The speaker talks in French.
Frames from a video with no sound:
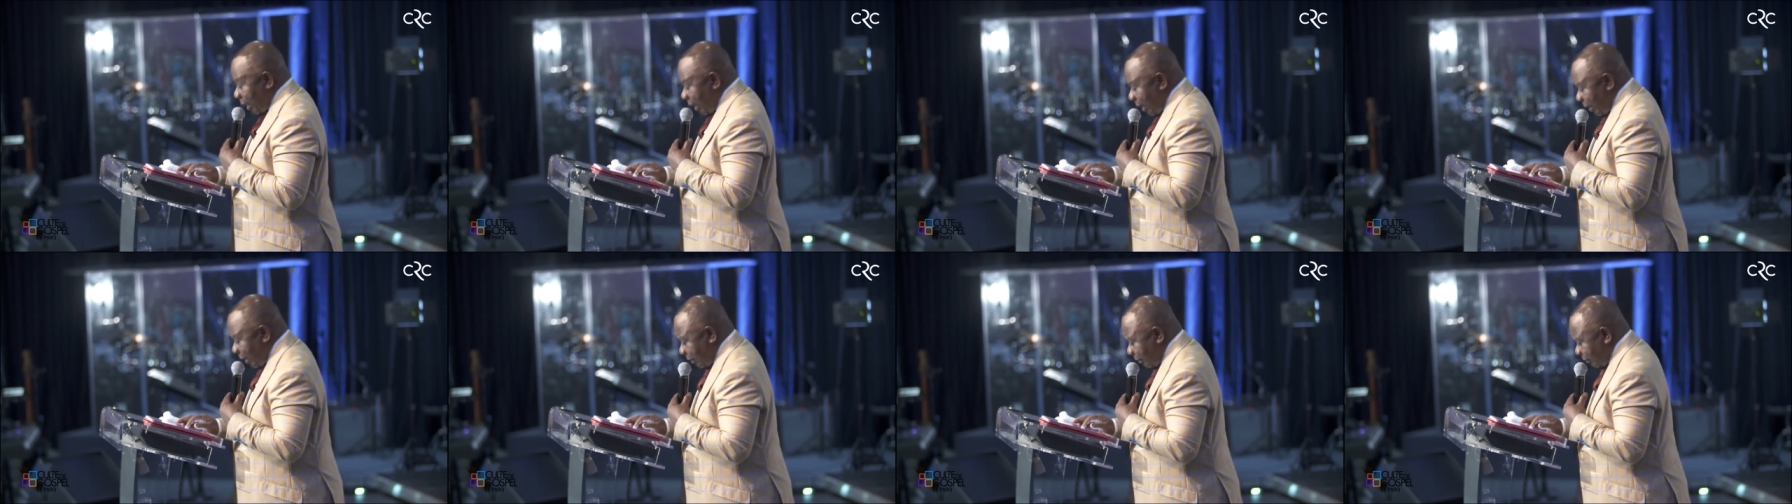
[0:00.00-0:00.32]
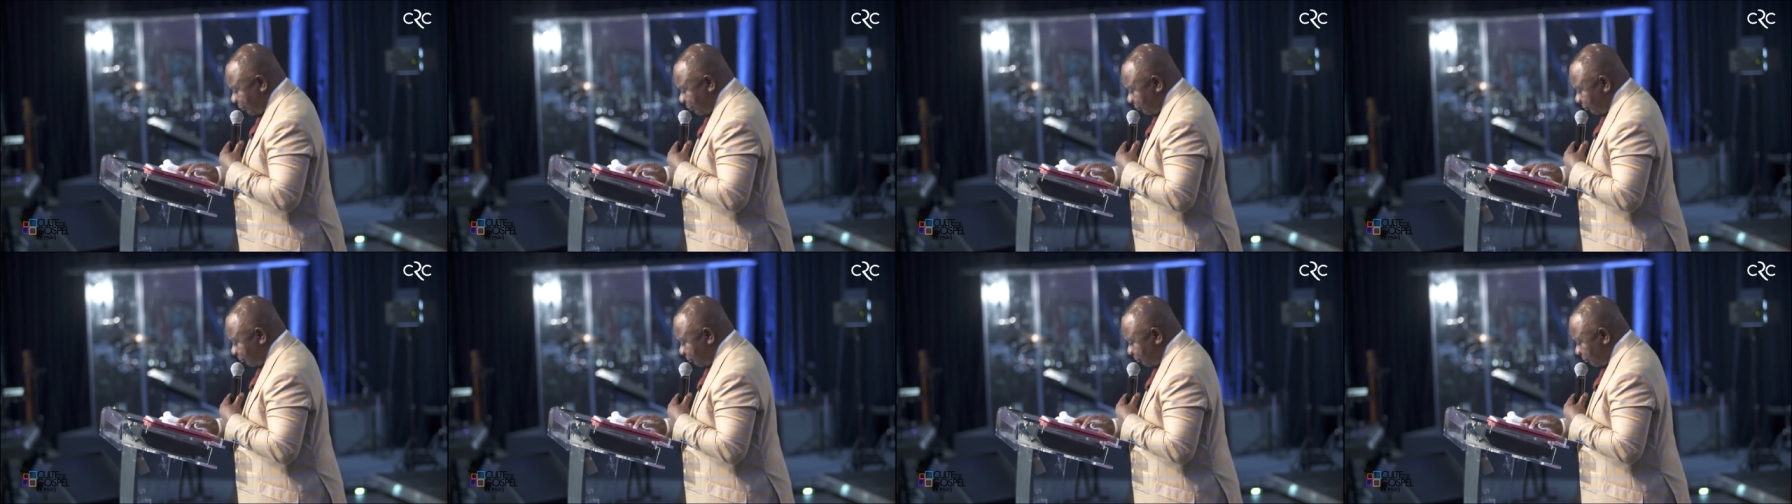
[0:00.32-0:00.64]

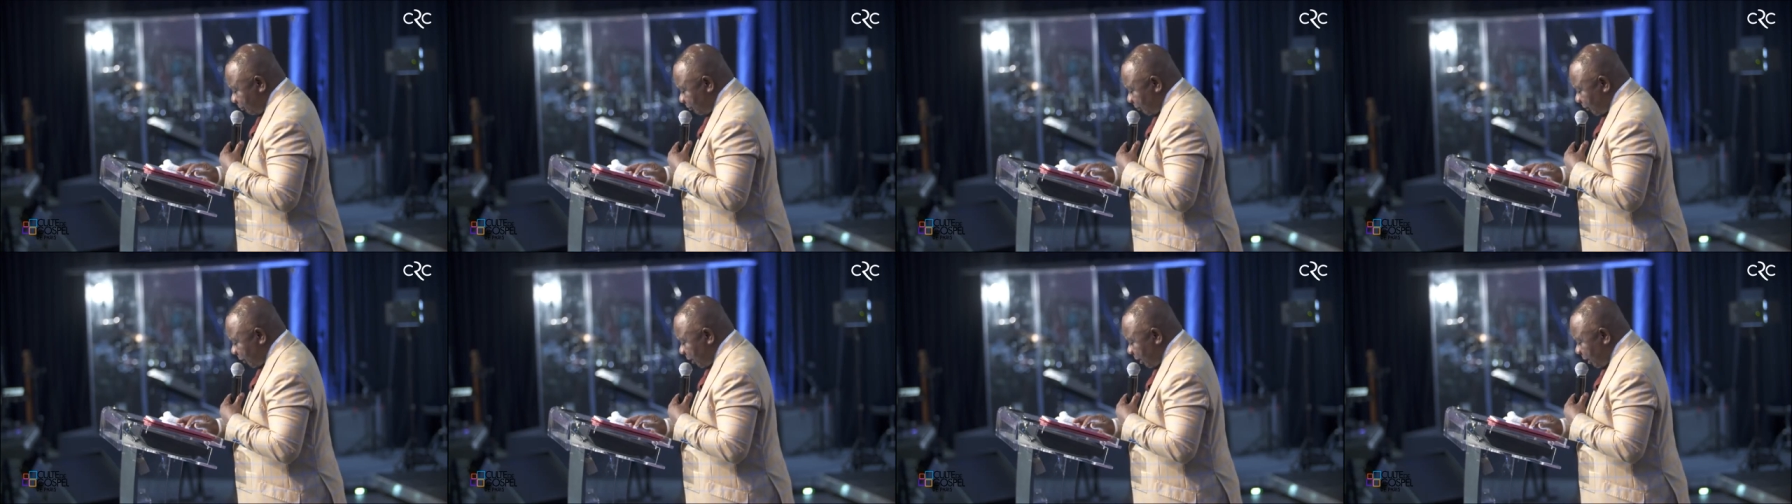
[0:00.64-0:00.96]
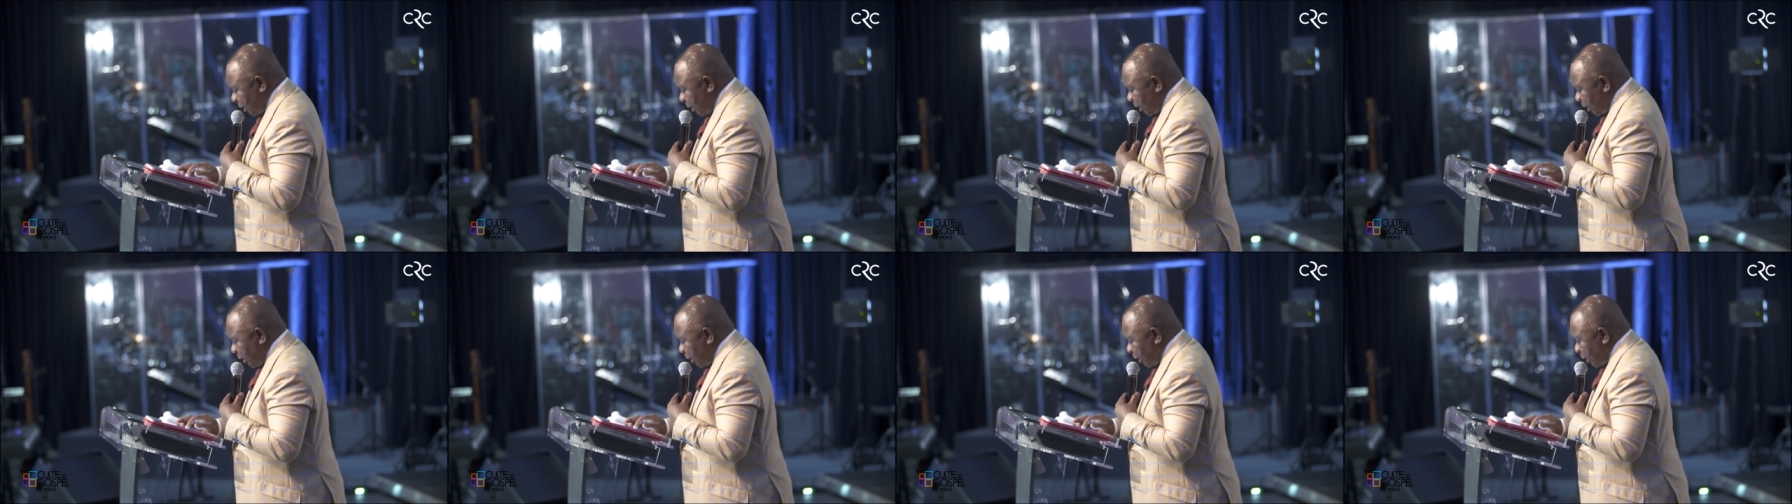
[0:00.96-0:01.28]
crâne.
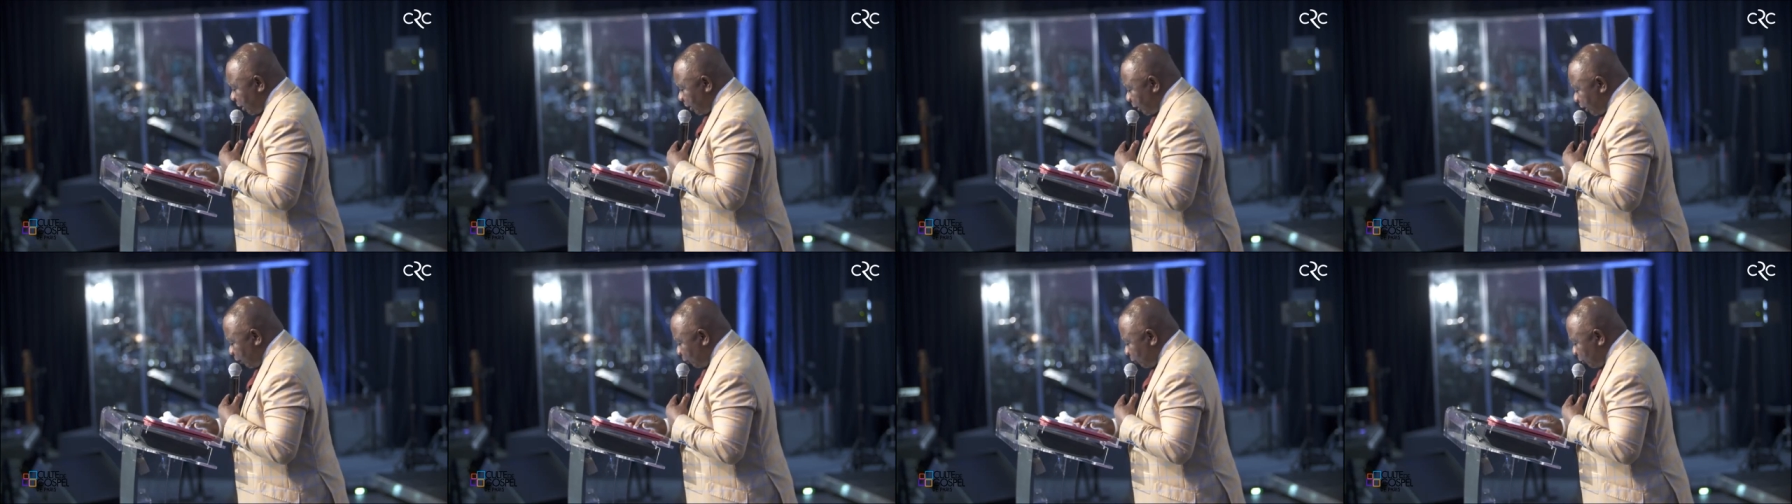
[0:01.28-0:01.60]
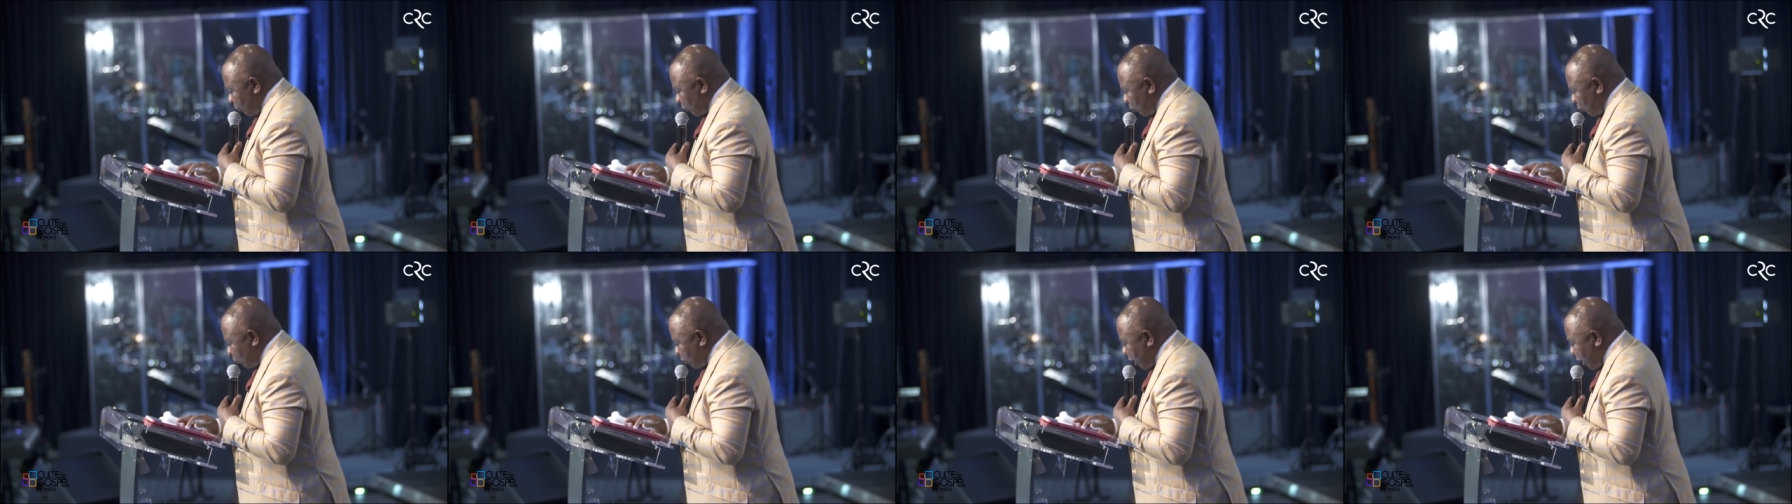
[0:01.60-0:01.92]
Ils
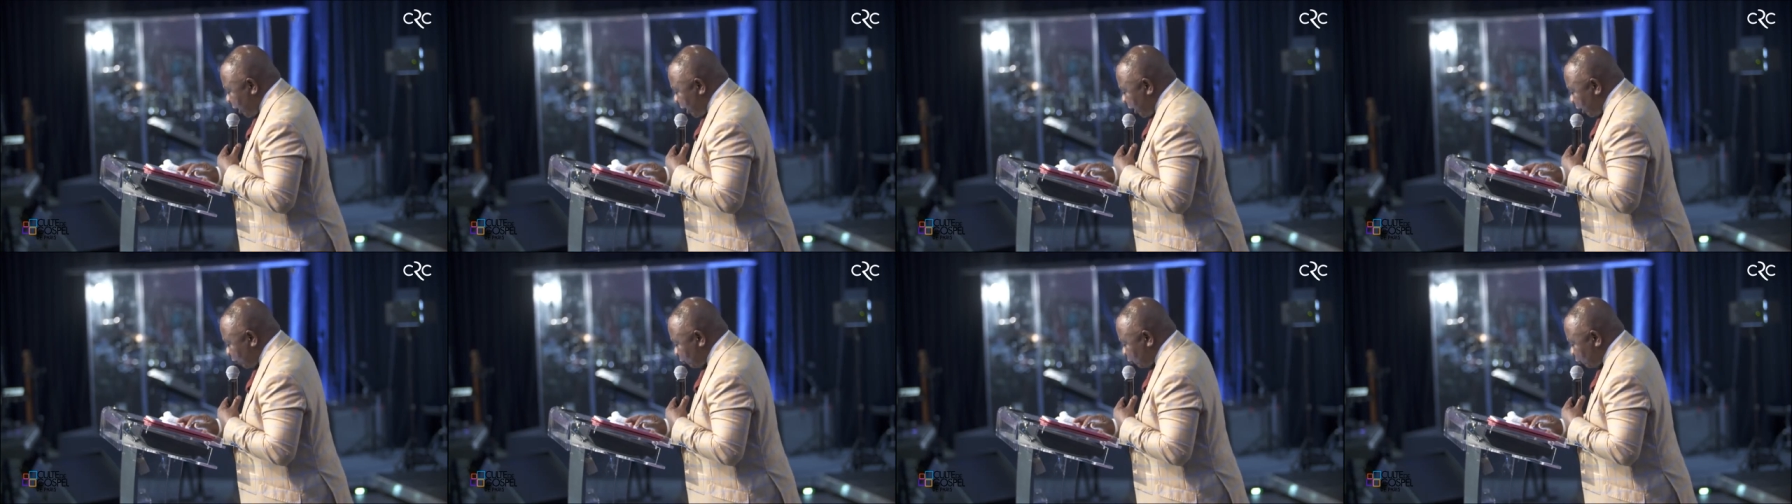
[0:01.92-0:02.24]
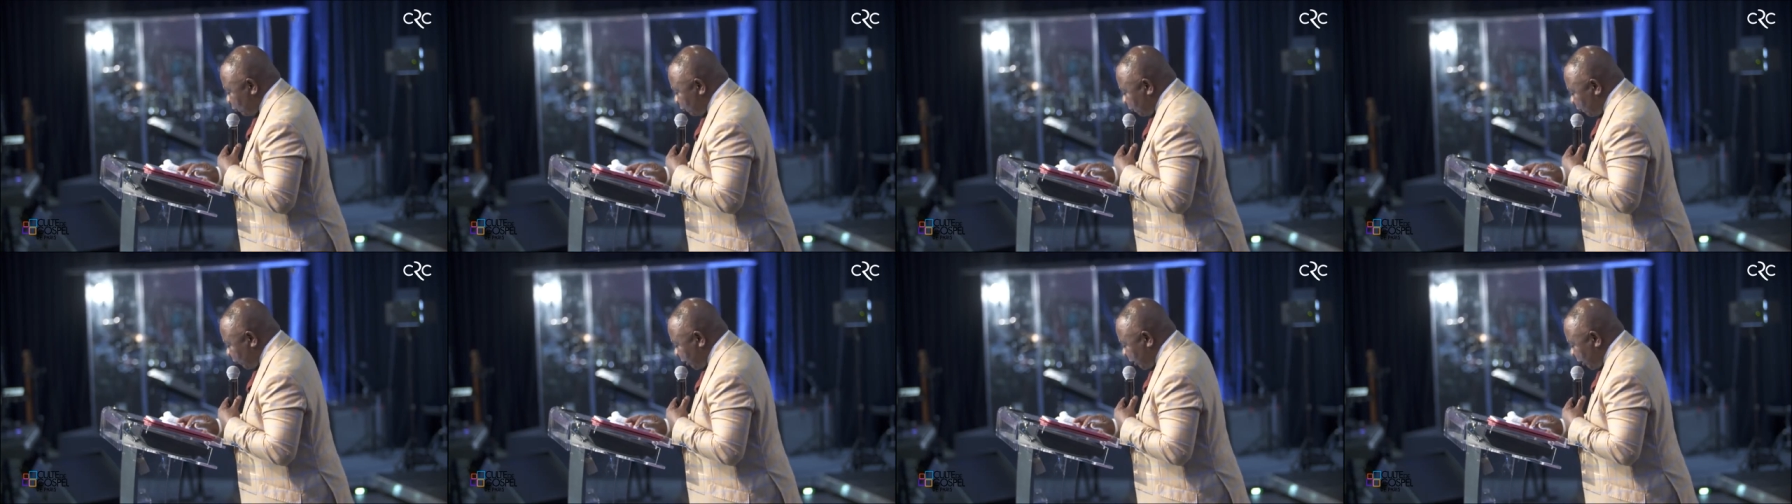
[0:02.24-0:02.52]
lui donnèrent du